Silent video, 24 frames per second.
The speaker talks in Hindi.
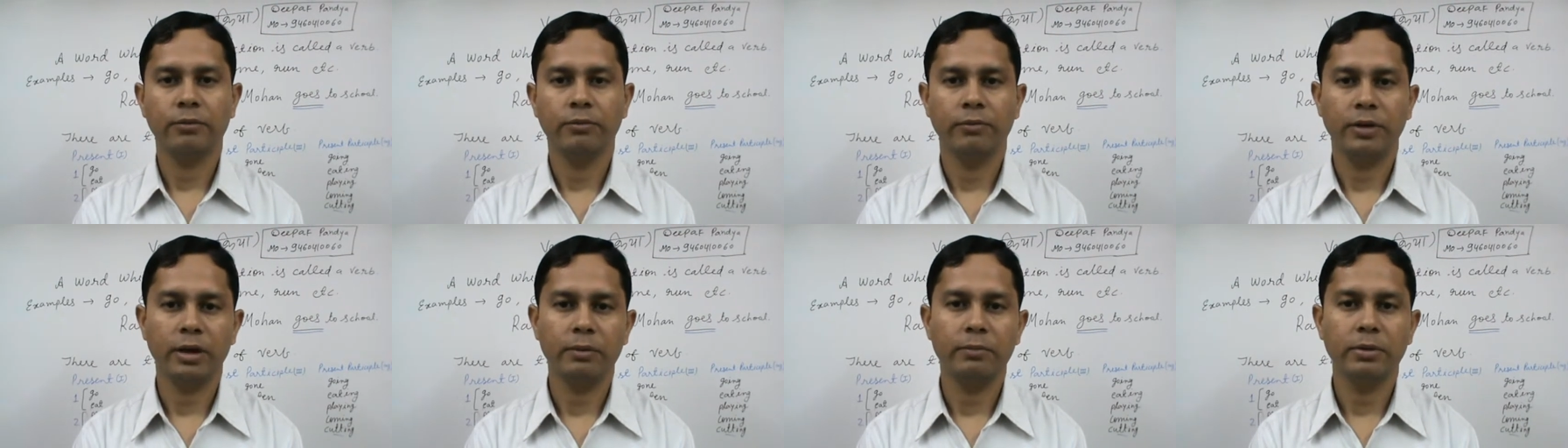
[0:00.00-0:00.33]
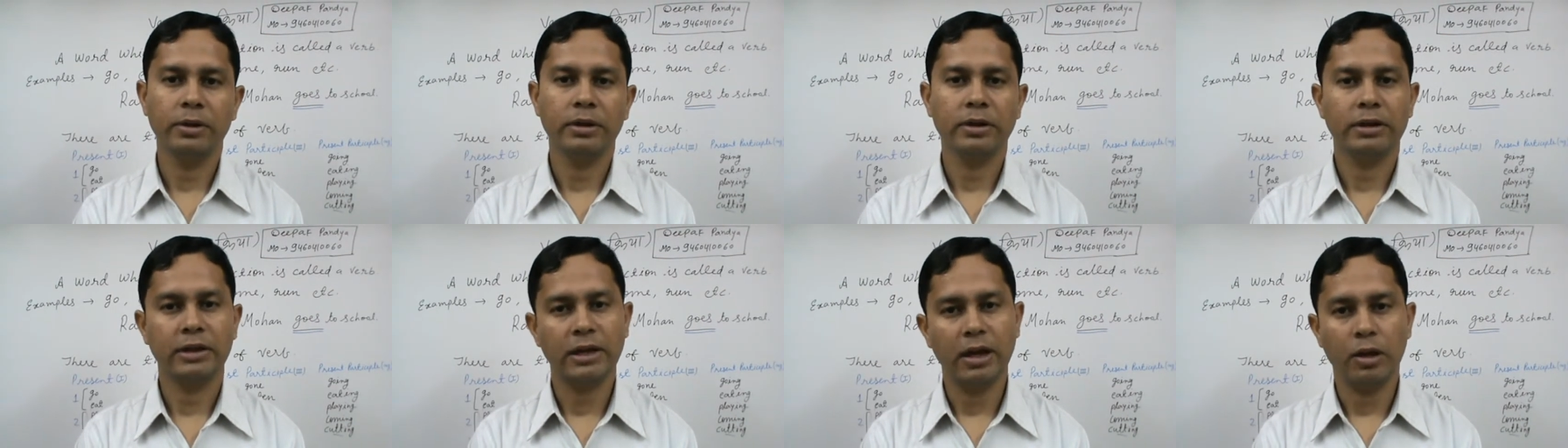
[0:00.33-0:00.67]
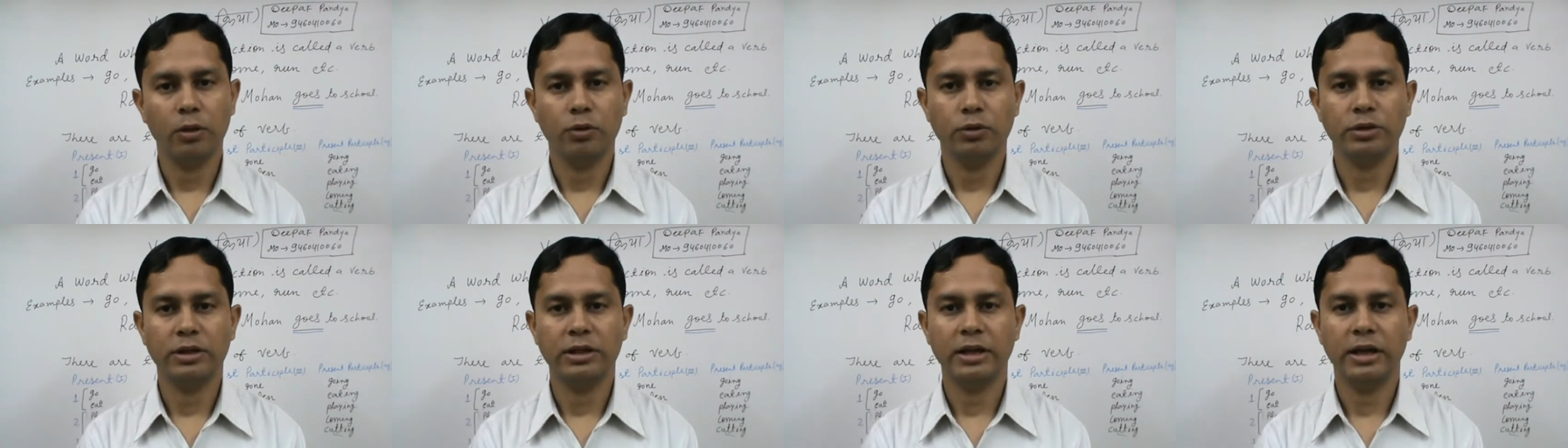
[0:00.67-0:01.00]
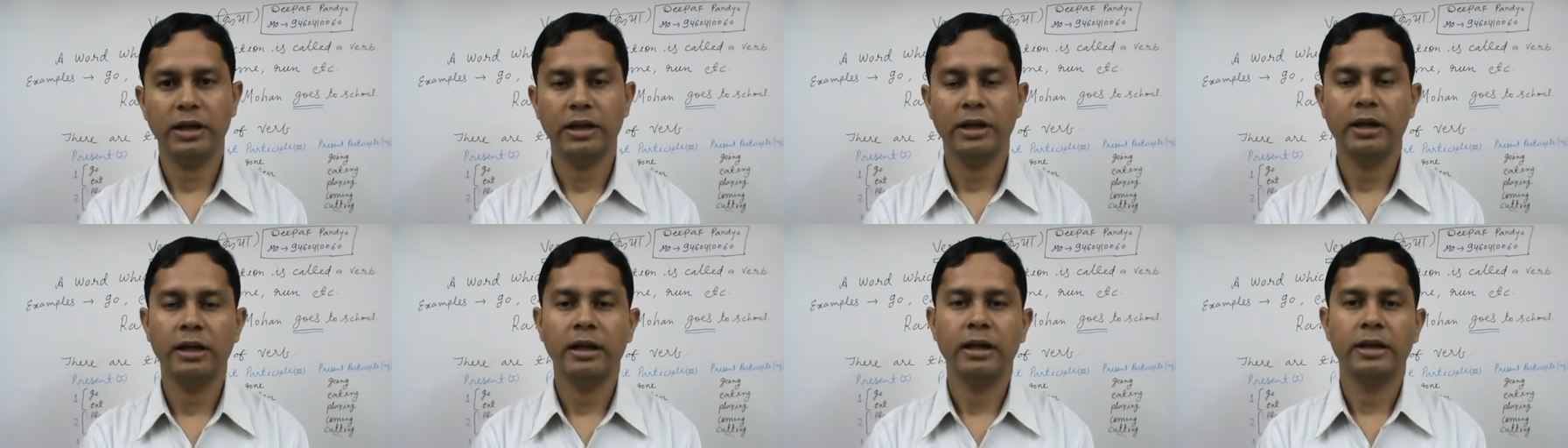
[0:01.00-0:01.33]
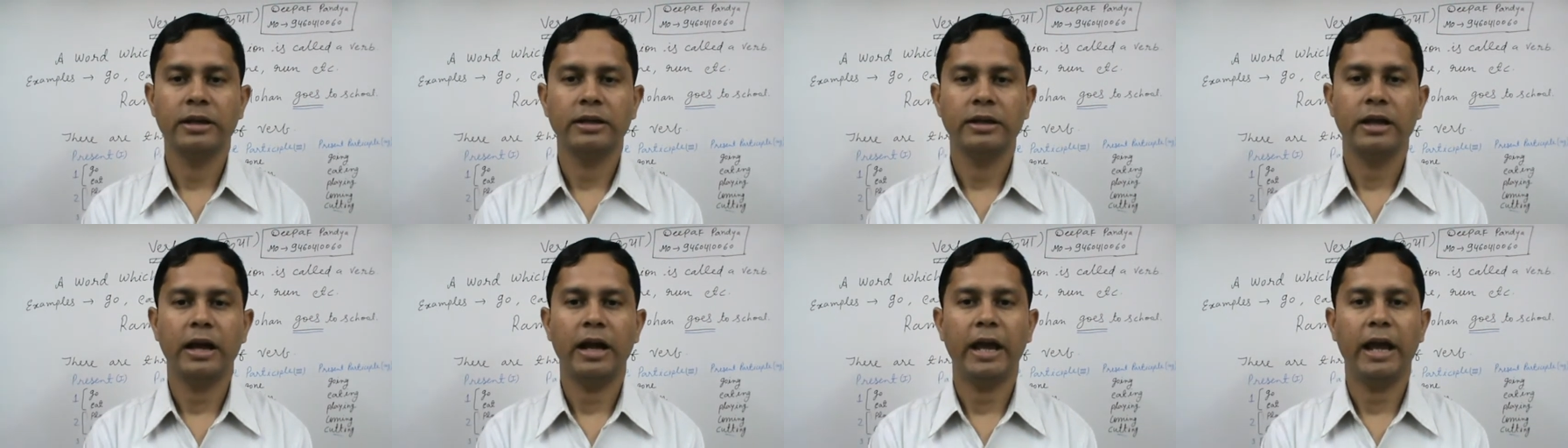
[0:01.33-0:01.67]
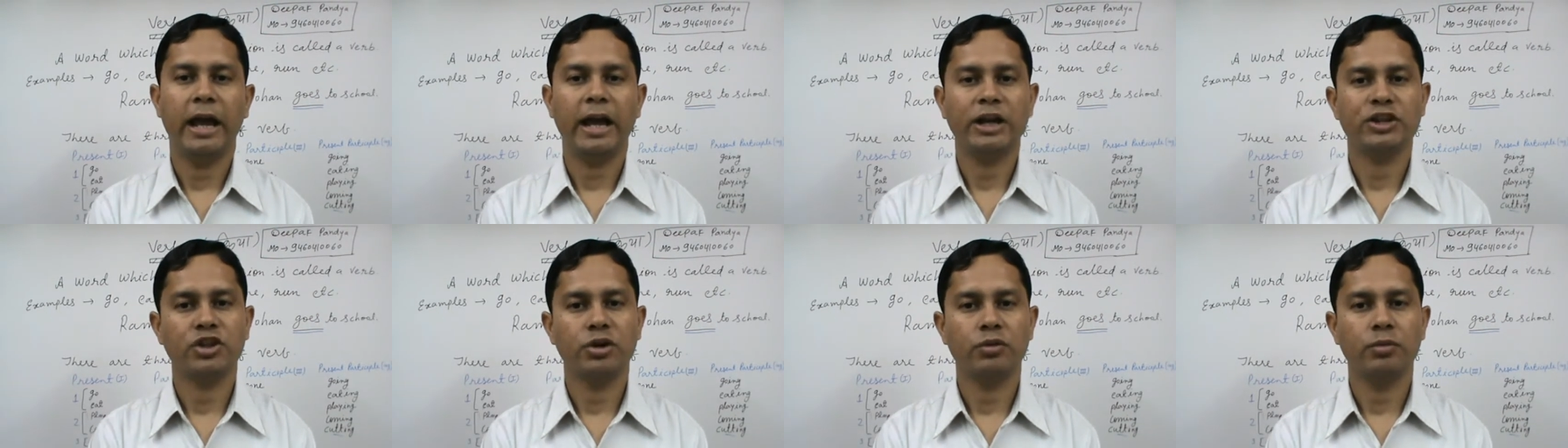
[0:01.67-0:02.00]
वर्ब क्या होती है या
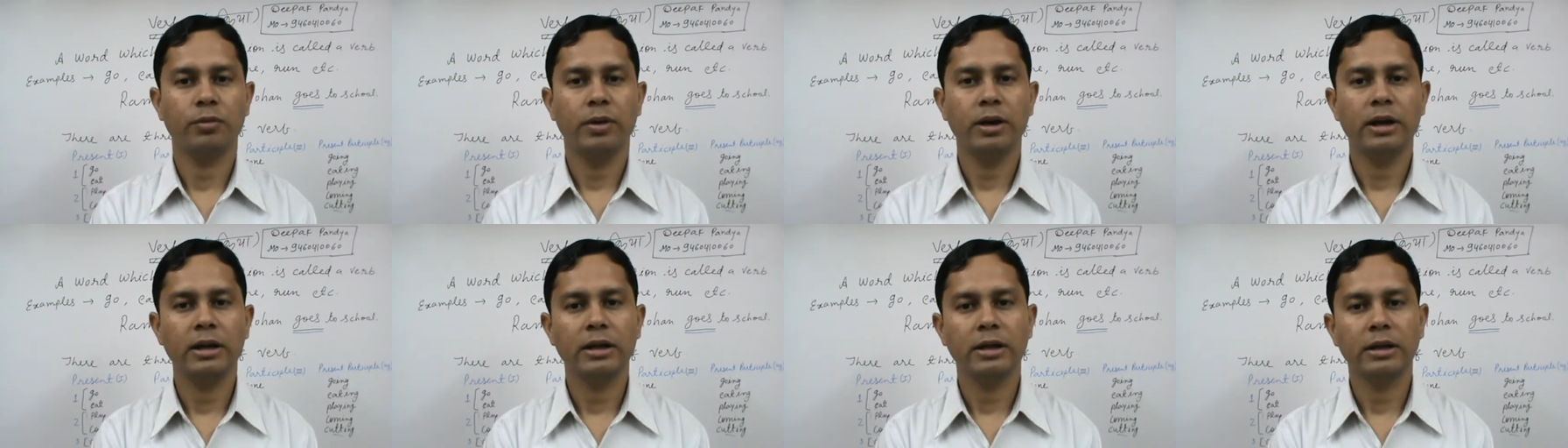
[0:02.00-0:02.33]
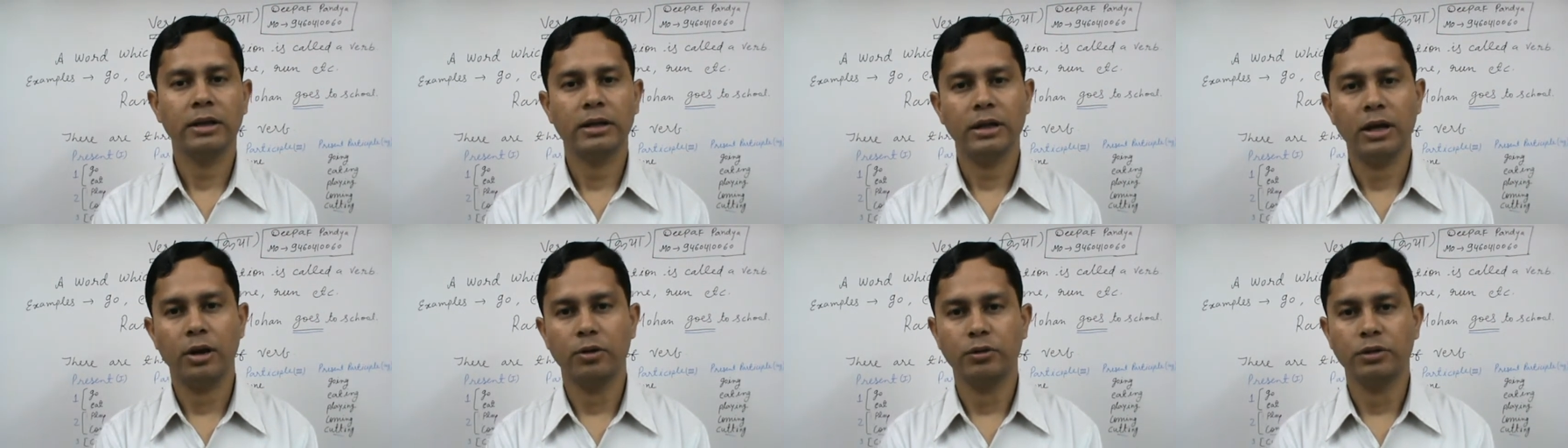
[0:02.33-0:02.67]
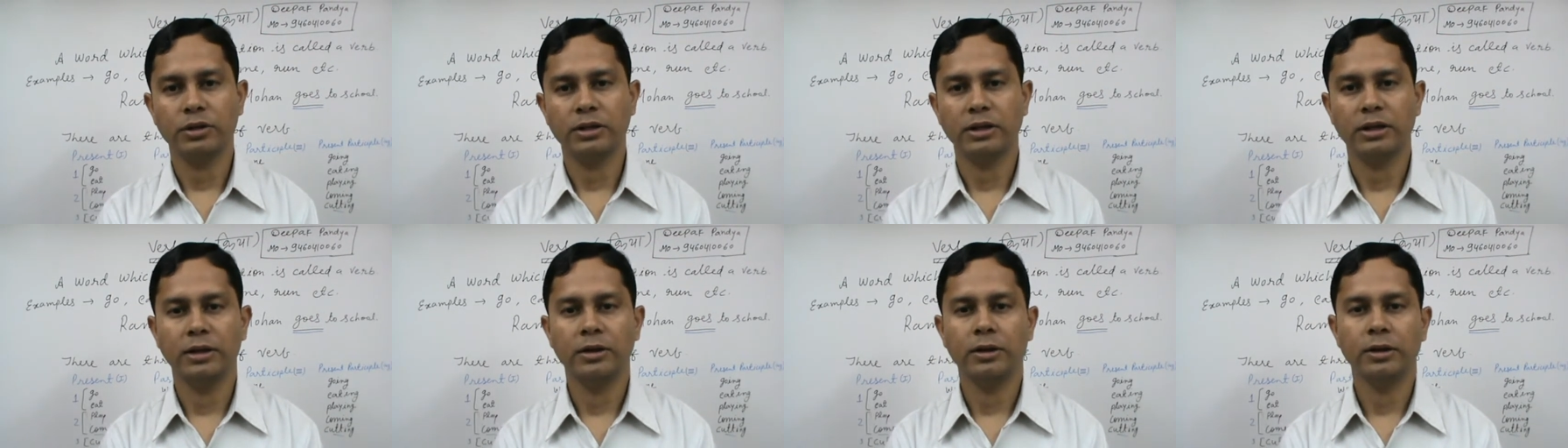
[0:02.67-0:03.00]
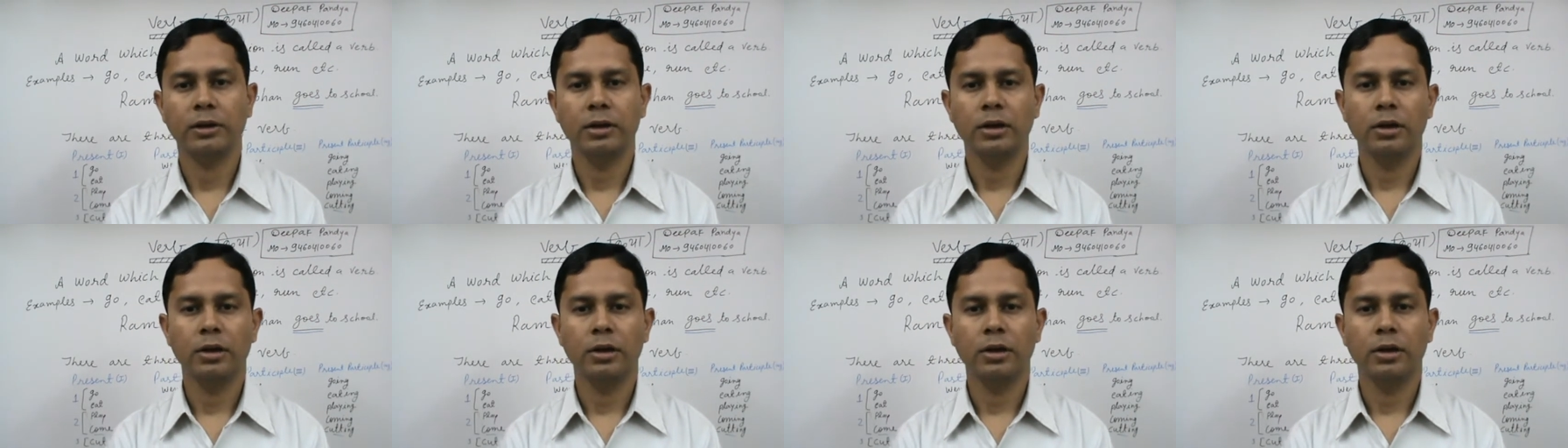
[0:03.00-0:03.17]
एक्शन वर्ड क्या होती है